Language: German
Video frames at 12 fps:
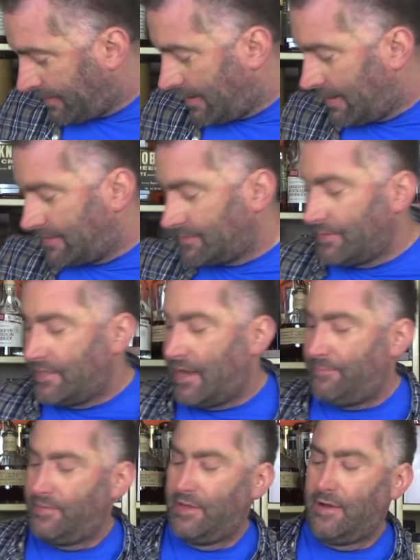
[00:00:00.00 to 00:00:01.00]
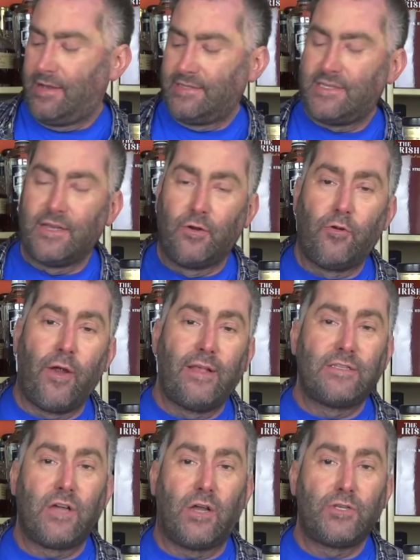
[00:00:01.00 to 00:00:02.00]
Also ich habe hier ein Single
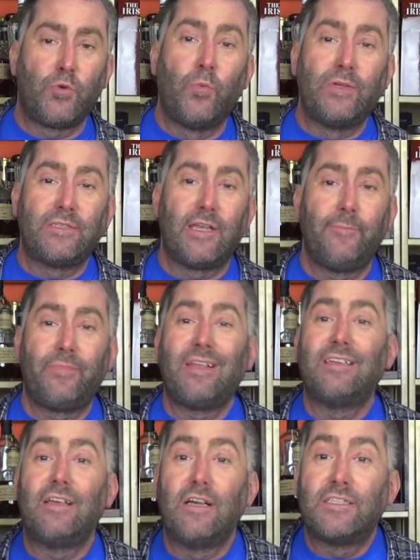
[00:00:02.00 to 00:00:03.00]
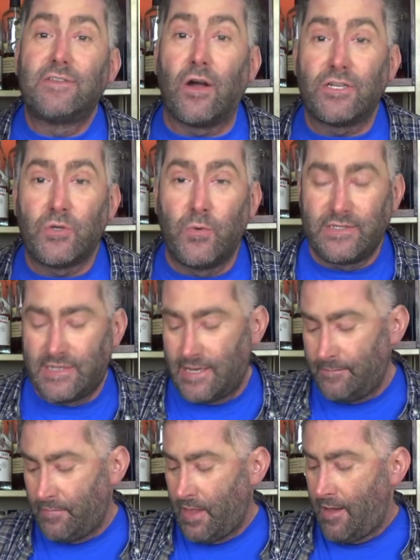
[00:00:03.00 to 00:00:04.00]
Grain Scotch Whisky, Scotch
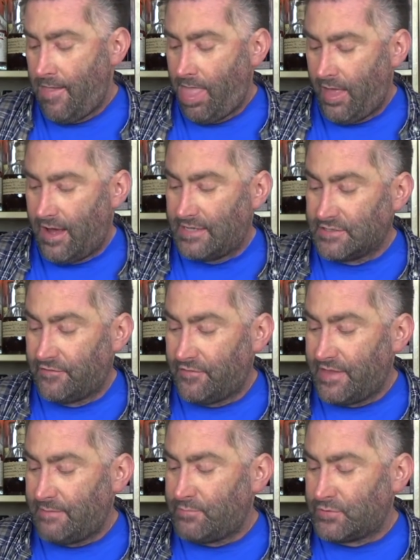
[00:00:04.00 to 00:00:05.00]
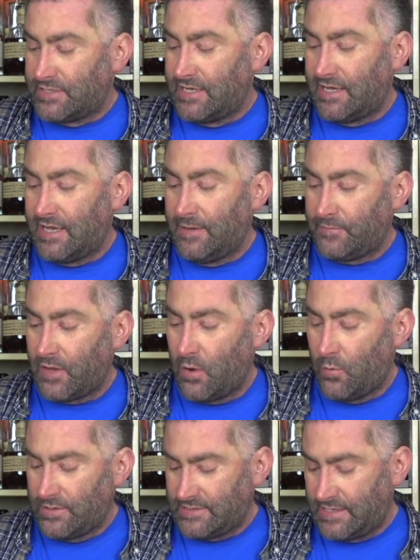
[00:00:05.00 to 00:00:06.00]
Whisky, also von der Boutique
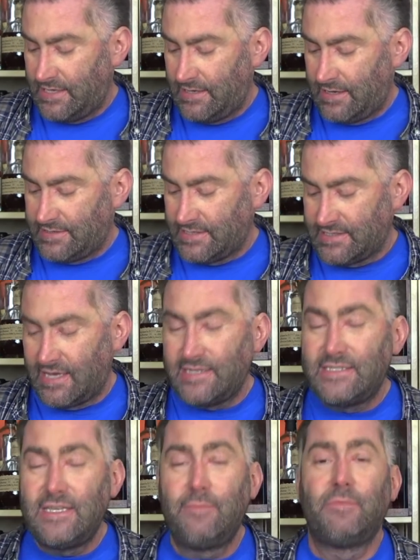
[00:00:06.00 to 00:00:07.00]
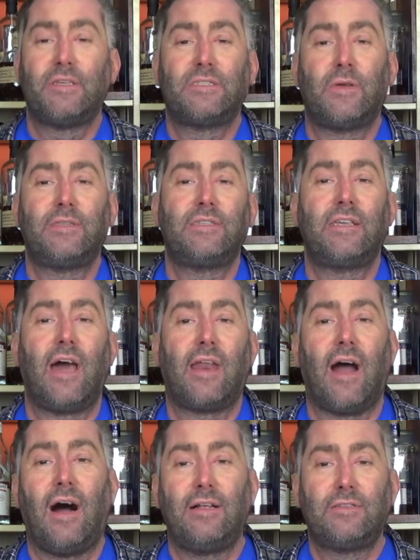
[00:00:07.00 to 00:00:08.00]
Whisky. Das ist ein 27
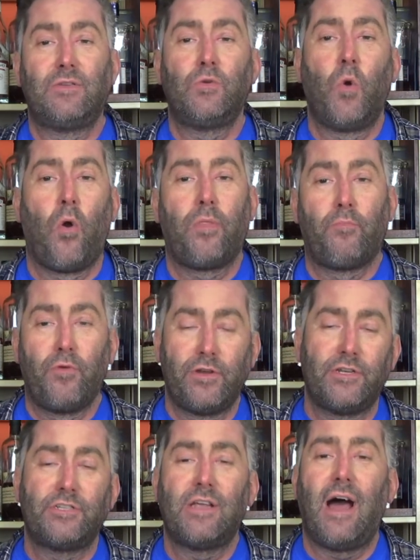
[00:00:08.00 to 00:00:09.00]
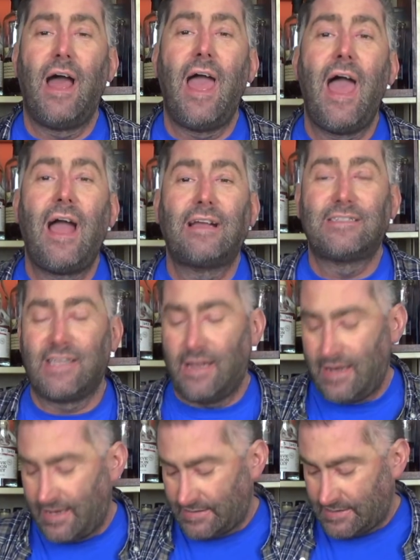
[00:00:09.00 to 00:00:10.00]
Jahre alten North British.
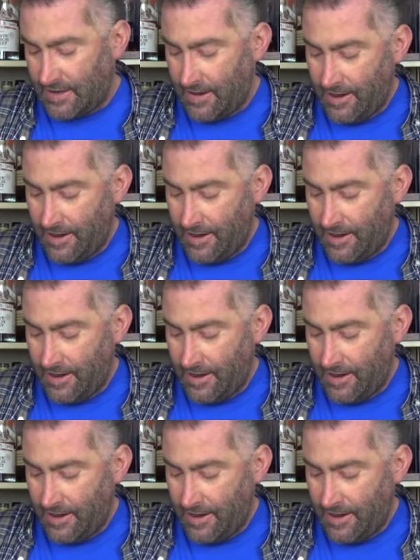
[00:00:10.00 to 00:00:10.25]
Exzellent.